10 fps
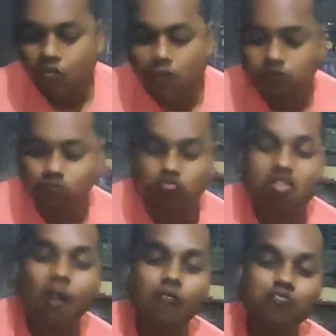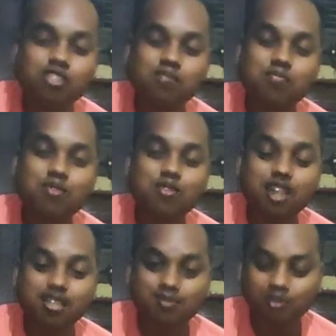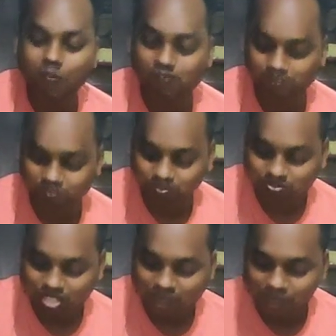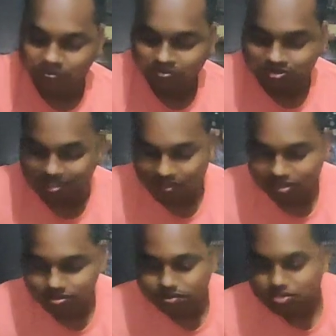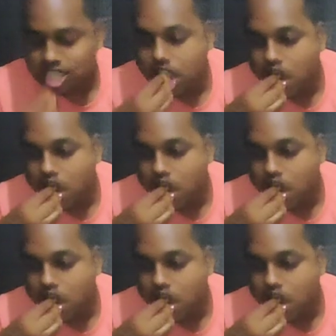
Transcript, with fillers: चैनल को आप सब्सक्राइब कर देना वीडियो को आप लाइक शेयर कर देना